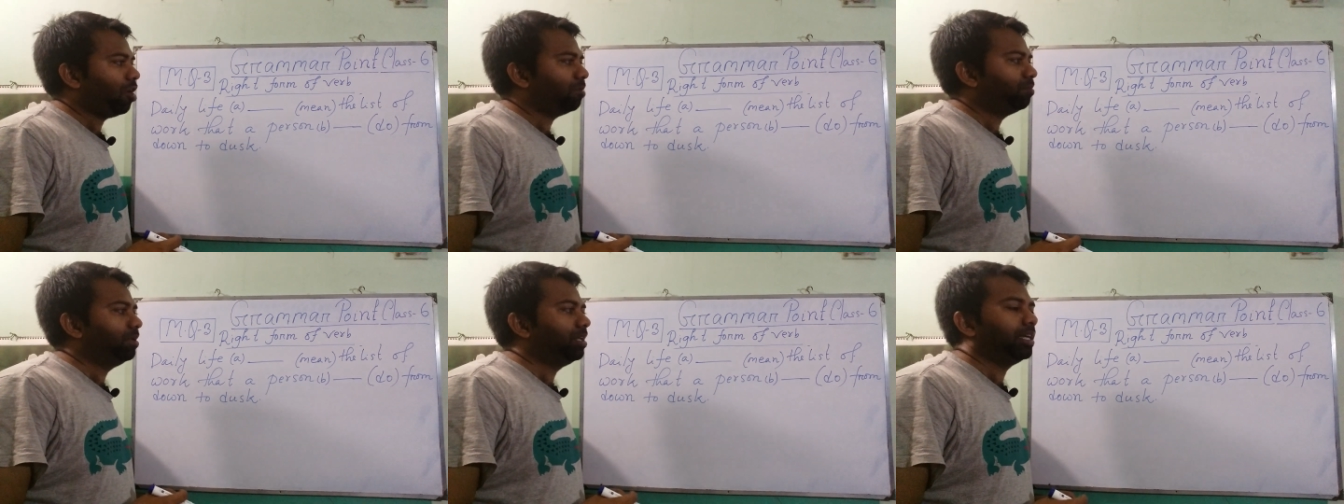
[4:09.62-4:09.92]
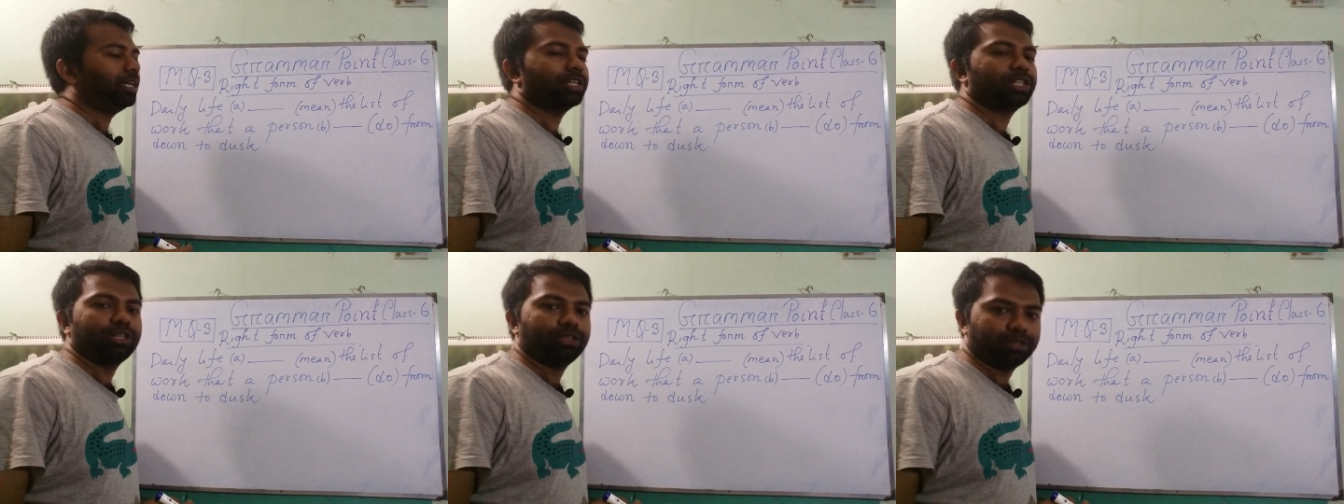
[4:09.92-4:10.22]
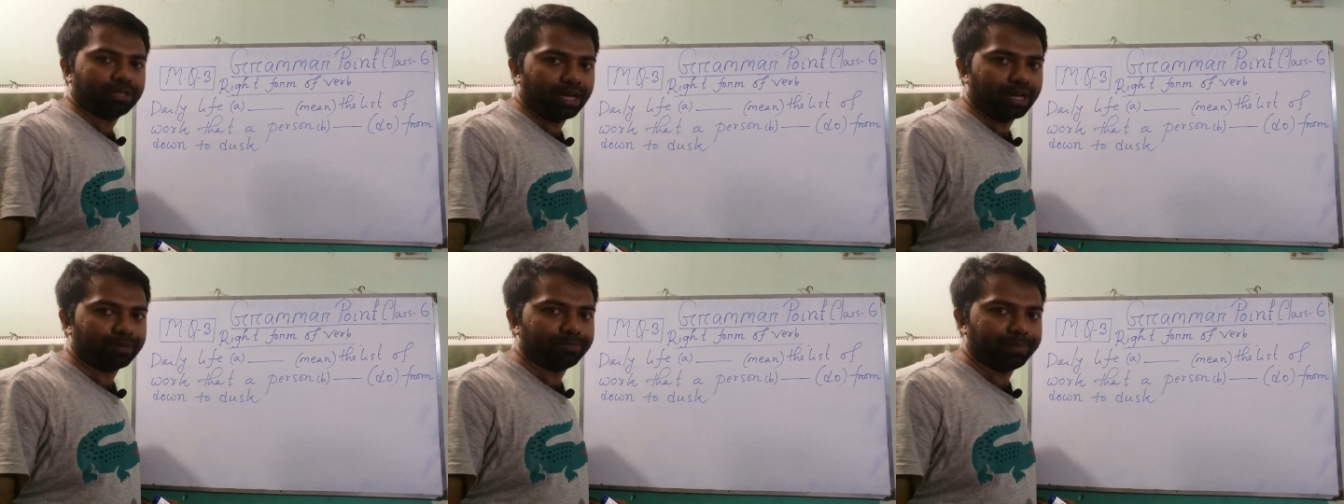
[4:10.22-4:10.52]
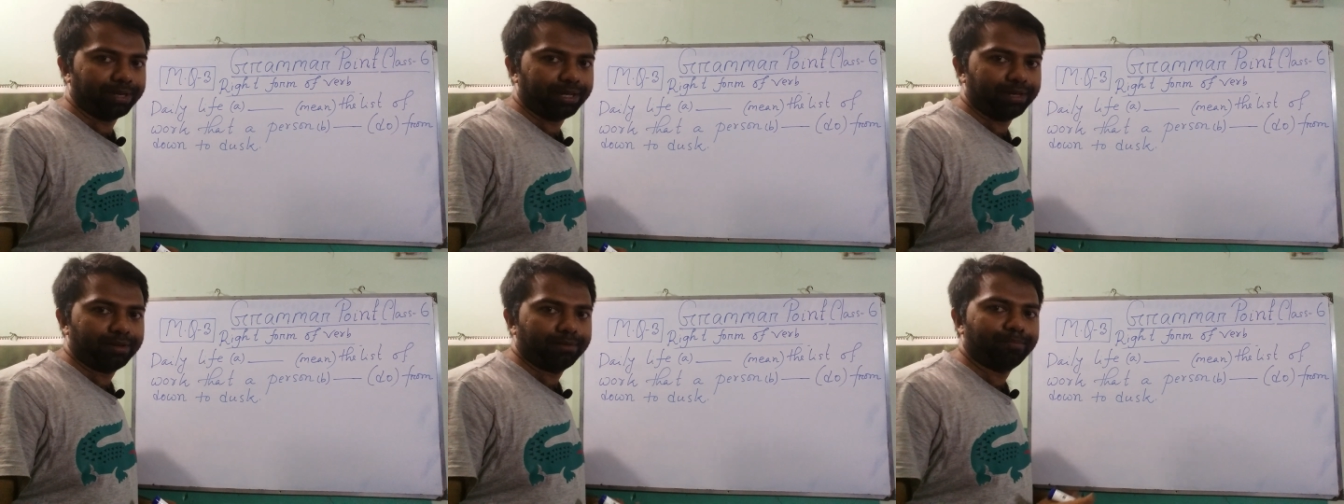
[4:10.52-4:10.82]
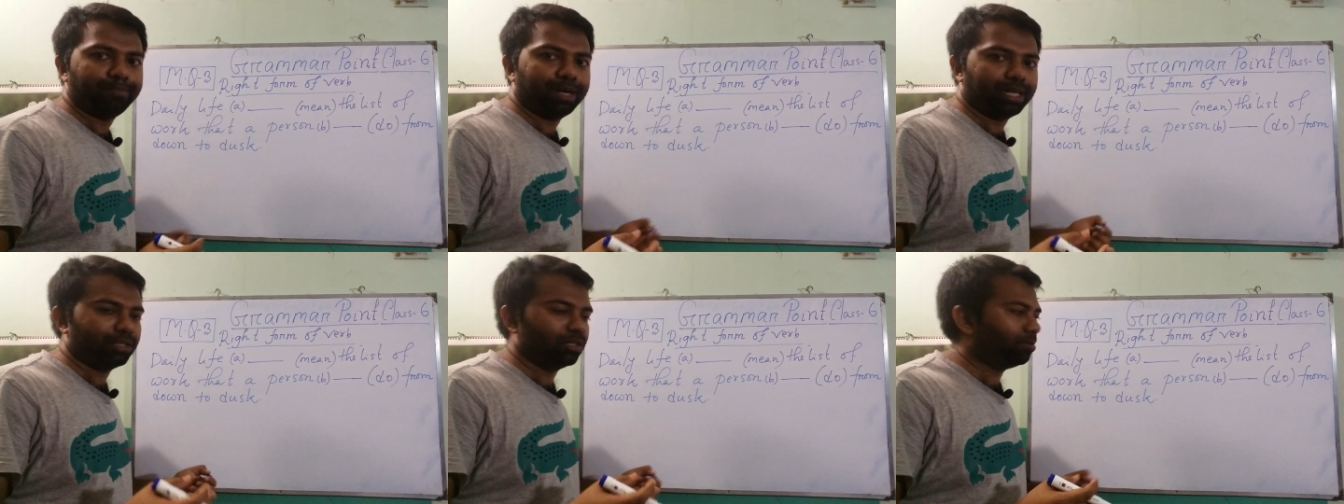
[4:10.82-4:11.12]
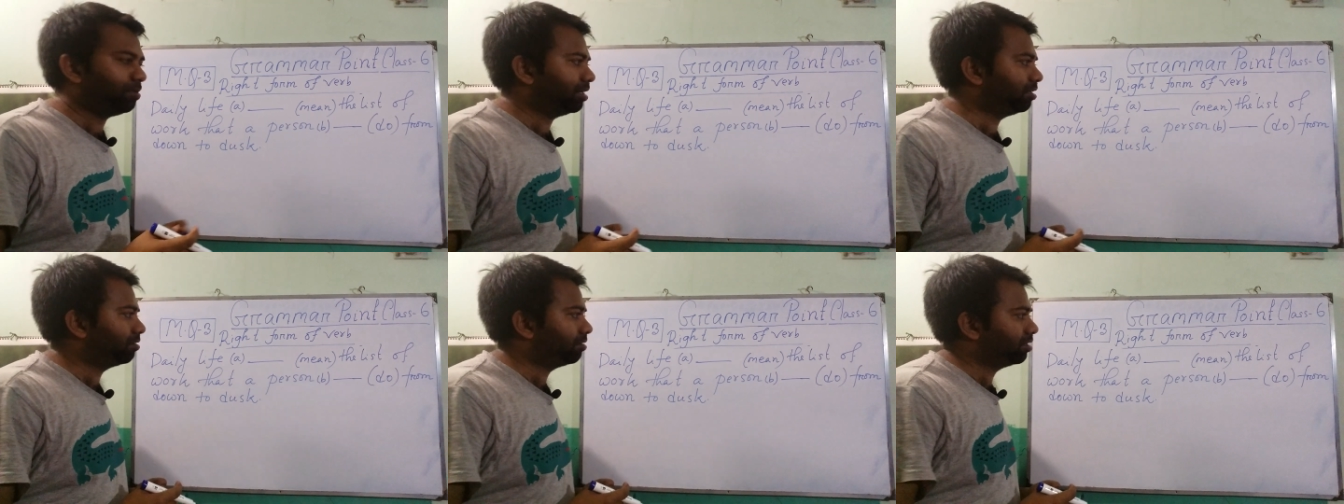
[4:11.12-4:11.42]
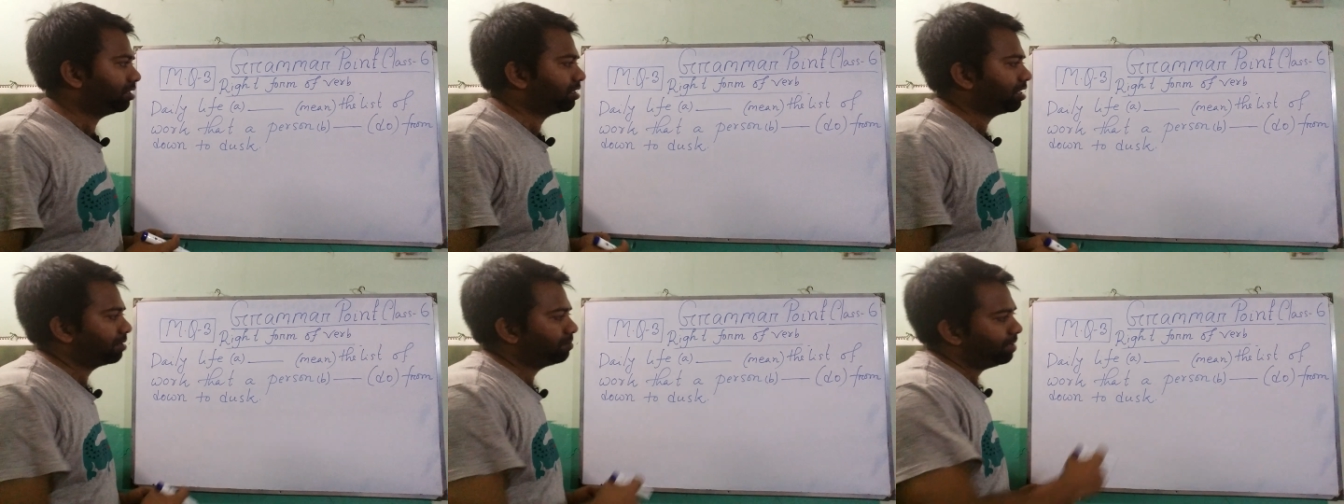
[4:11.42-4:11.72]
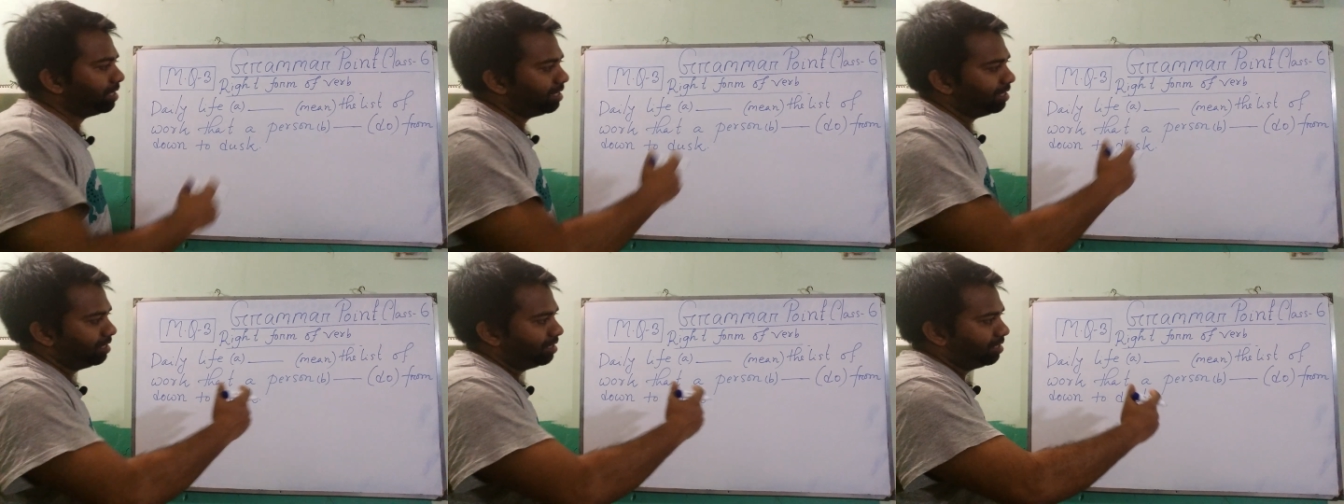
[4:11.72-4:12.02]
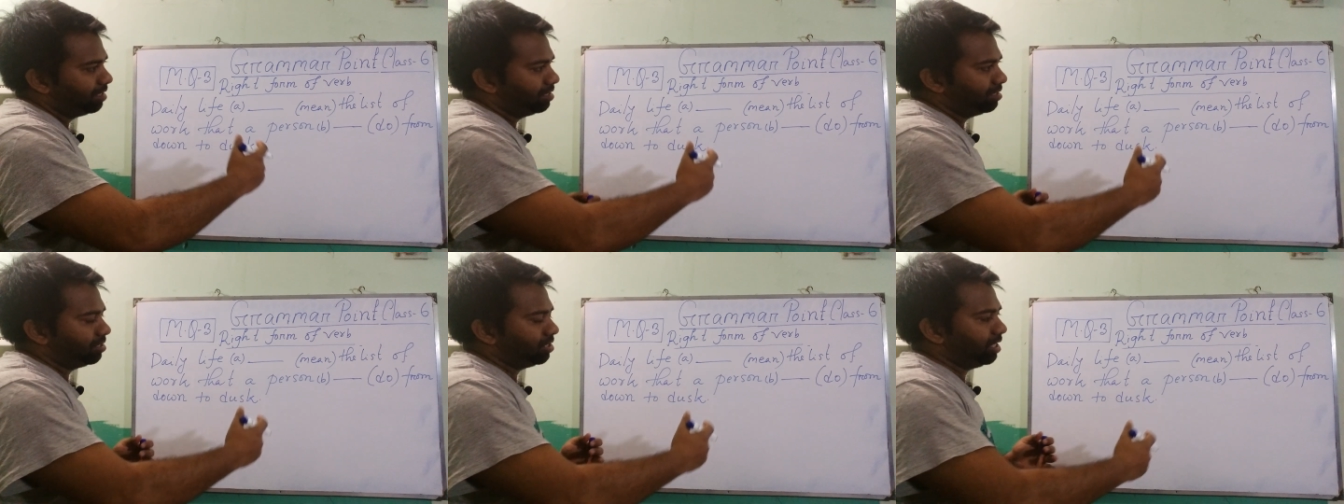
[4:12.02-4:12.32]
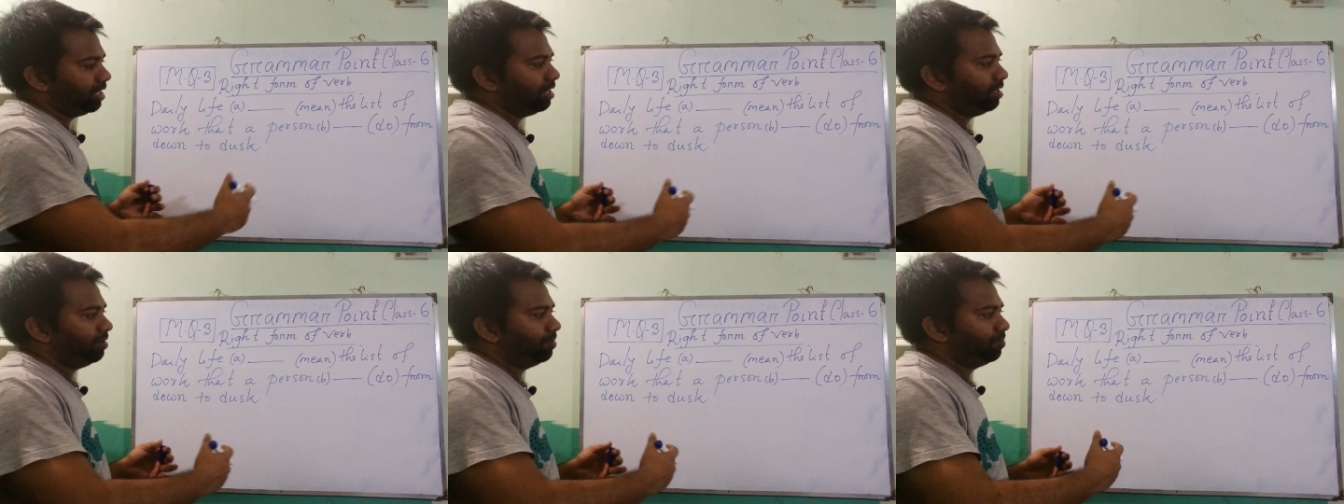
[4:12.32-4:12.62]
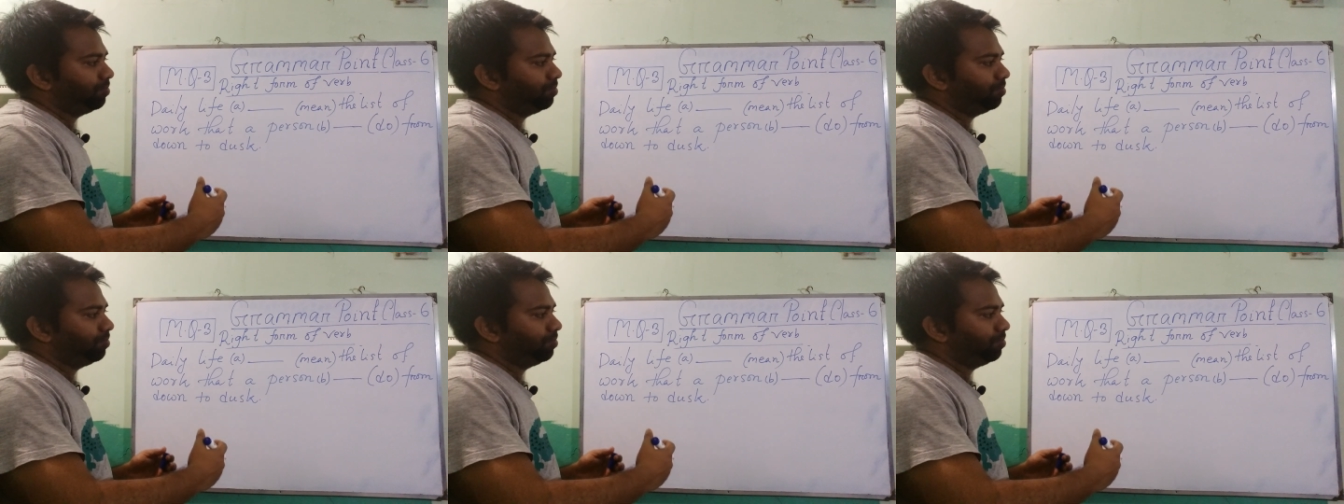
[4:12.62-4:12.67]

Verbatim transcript: অব্লিগেশন থাকবে বাধ্যবাধকতা থাকবে যে